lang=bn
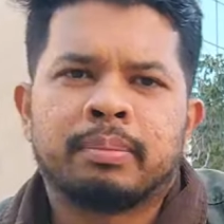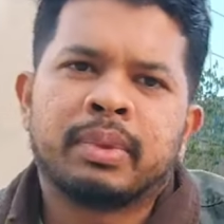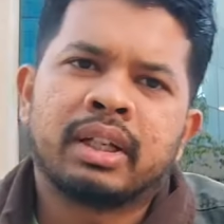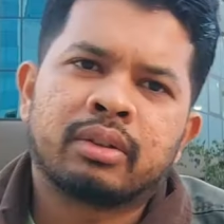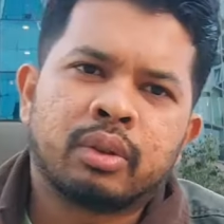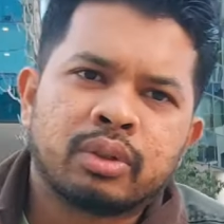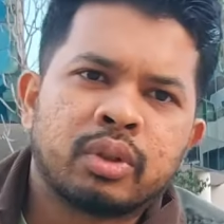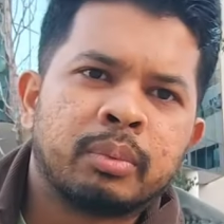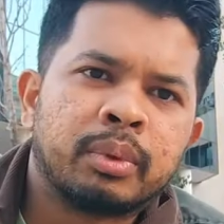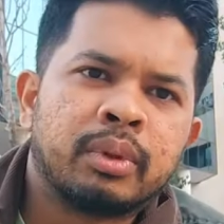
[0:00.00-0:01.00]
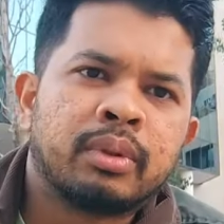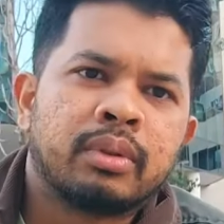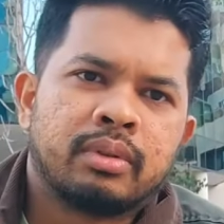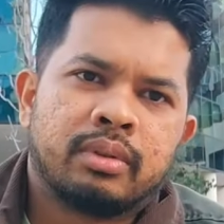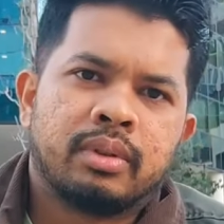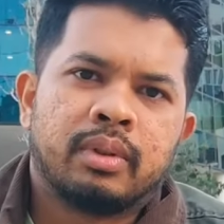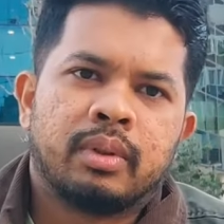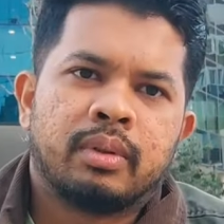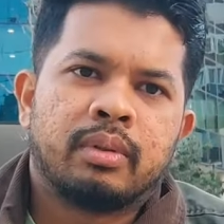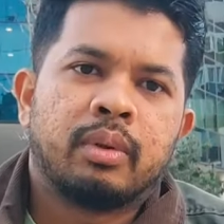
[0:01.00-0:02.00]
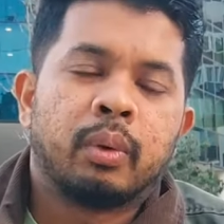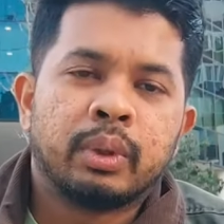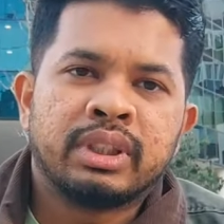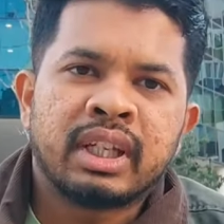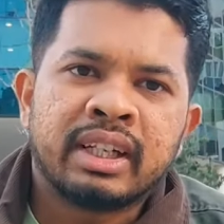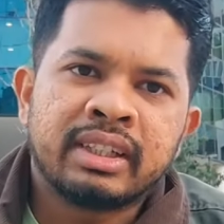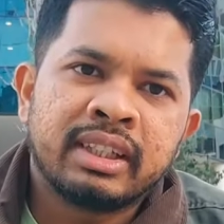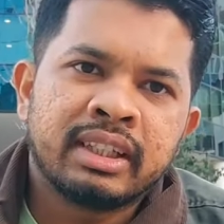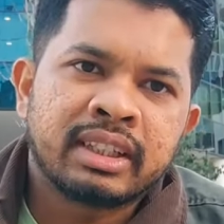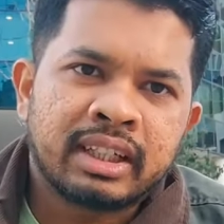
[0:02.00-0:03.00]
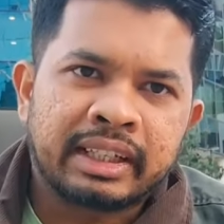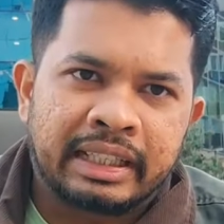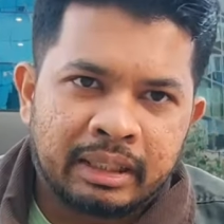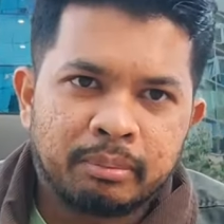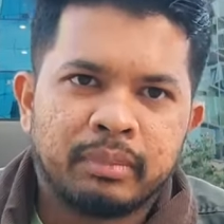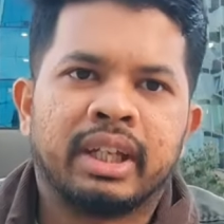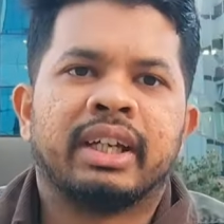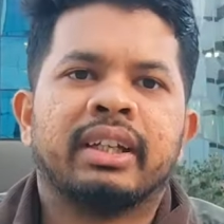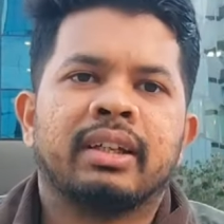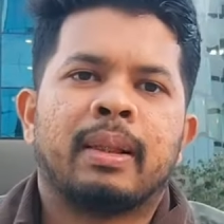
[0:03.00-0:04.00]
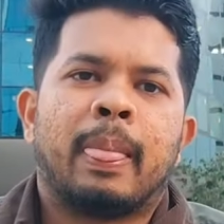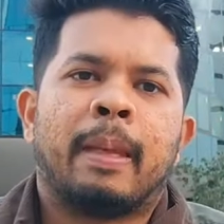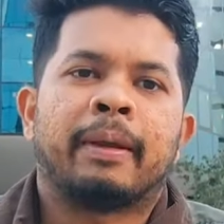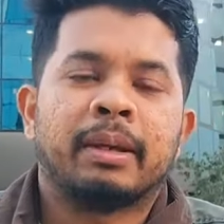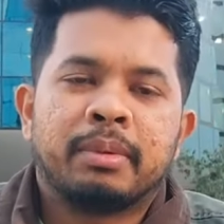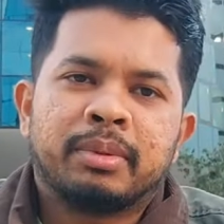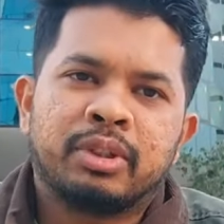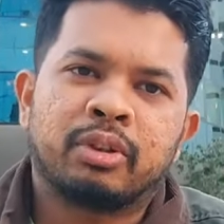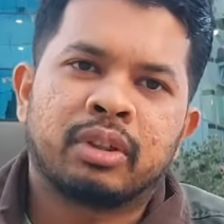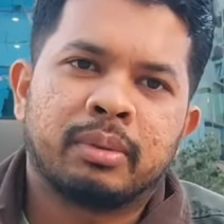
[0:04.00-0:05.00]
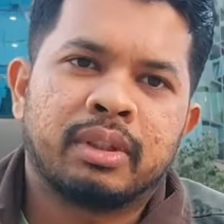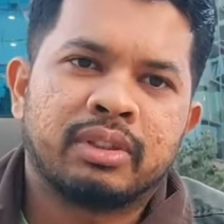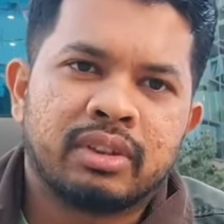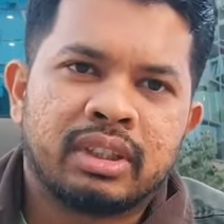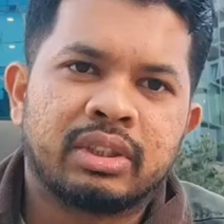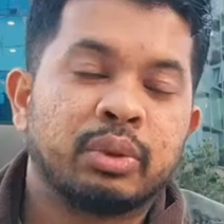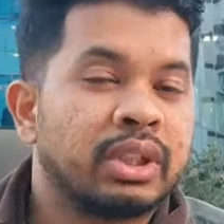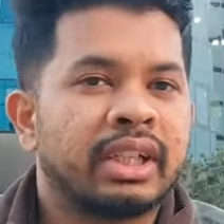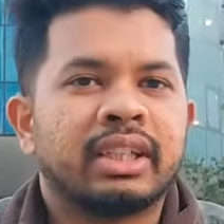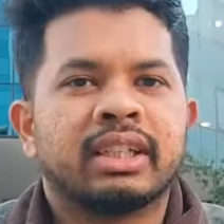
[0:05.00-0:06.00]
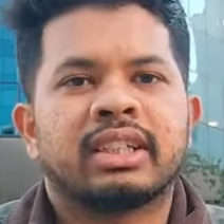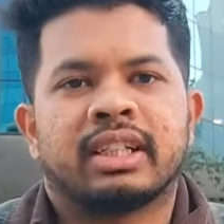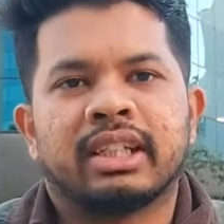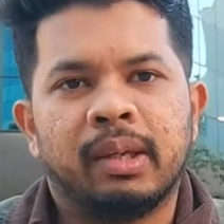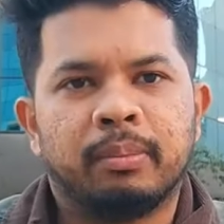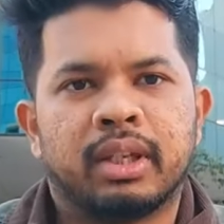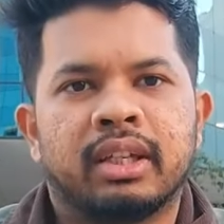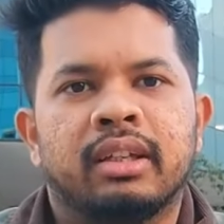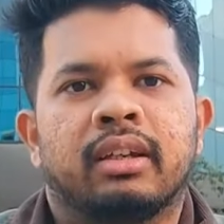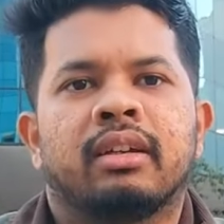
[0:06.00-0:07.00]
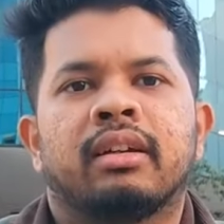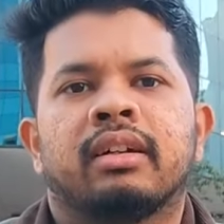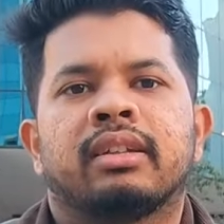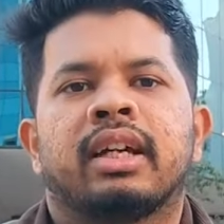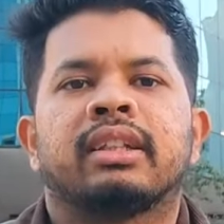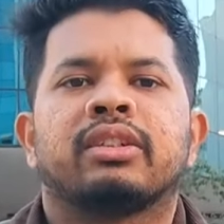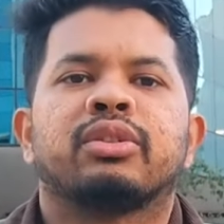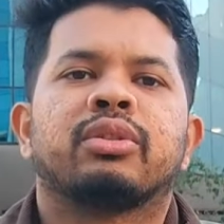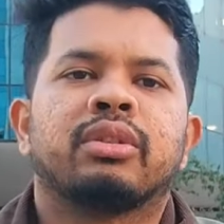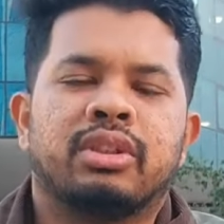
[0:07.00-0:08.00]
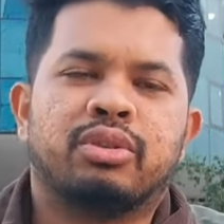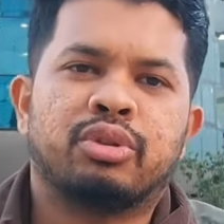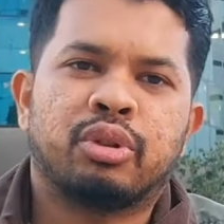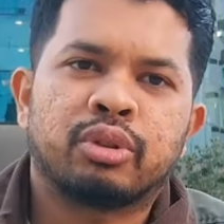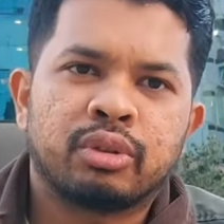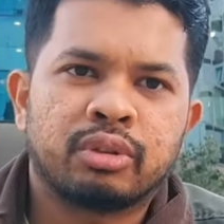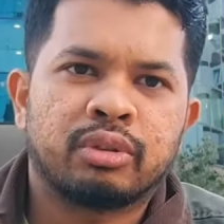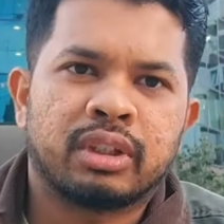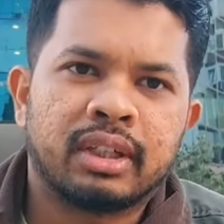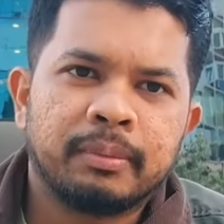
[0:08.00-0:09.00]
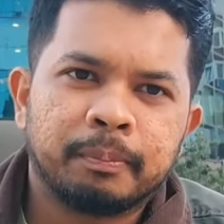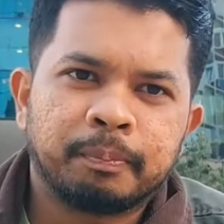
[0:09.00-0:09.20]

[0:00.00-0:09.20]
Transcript: আপনার কসবো ওই সাইড দিয়ে যারা গেম দেয় গেমের বিষয়ে কথা বলার জন্য আসছে ওই সাইড দিয়ে যারা গেম দেয় তাদের জন্য কিছু সতর্কতা